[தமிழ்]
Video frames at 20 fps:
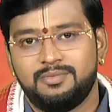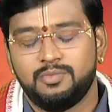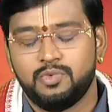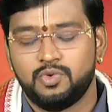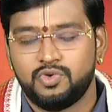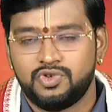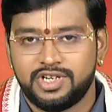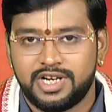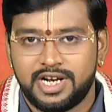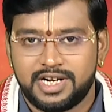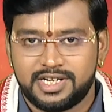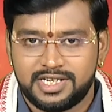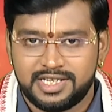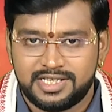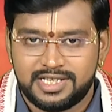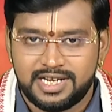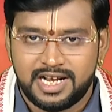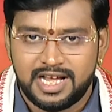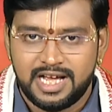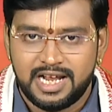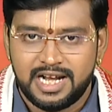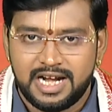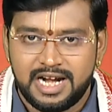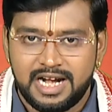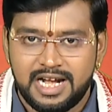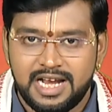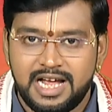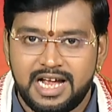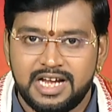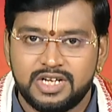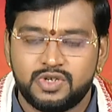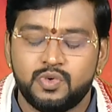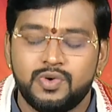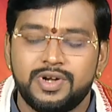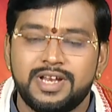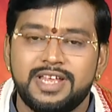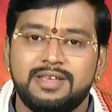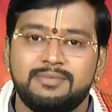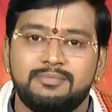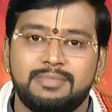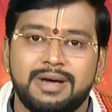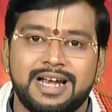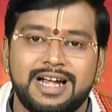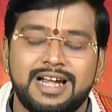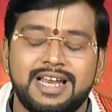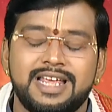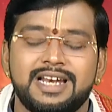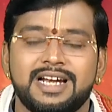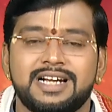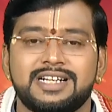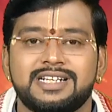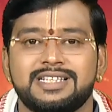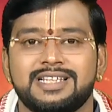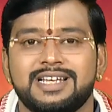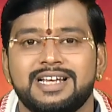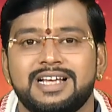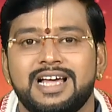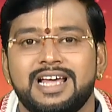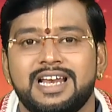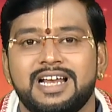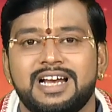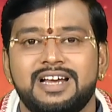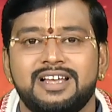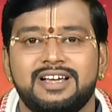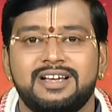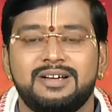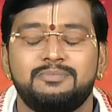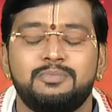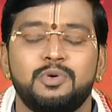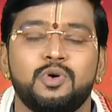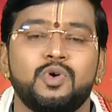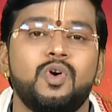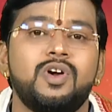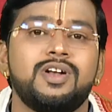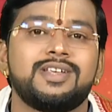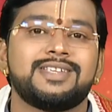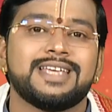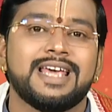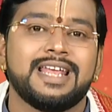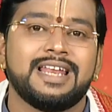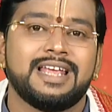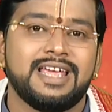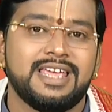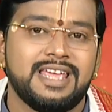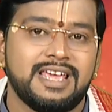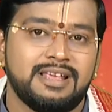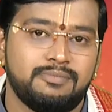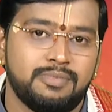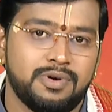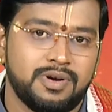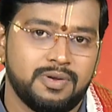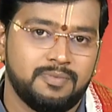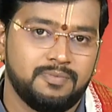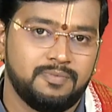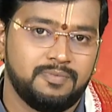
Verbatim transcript: மூன்று நட்சத்திரக்காரங்களில் அஸ்வினி பரணி நட்சத்திரக்காரங்களுக்கு பொருள் சேர்க்கை ஏற்படும்